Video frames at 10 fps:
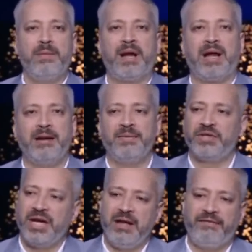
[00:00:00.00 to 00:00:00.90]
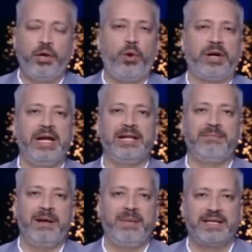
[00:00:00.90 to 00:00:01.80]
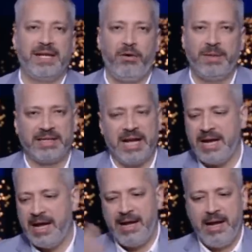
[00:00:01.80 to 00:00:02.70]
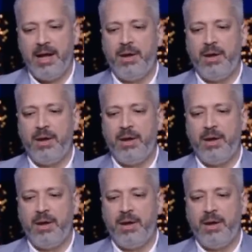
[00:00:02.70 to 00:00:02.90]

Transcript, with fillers: المراه المصريه في حريه ملبسها ومسكنها